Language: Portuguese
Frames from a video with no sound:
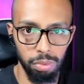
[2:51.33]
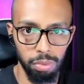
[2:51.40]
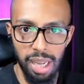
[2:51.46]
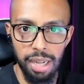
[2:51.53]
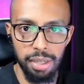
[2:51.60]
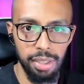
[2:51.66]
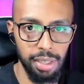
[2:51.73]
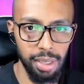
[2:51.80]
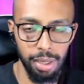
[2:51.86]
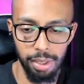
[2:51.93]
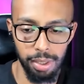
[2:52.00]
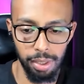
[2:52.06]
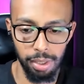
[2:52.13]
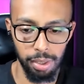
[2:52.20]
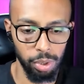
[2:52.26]
não quer dizer
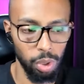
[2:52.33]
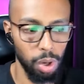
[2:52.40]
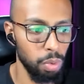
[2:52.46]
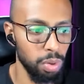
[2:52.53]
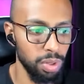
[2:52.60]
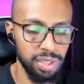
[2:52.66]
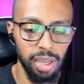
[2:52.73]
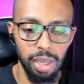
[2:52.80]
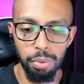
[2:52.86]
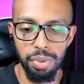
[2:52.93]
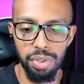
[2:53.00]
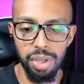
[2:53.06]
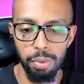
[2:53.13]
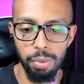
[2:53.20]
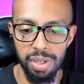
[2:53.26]
que só quando você anuncia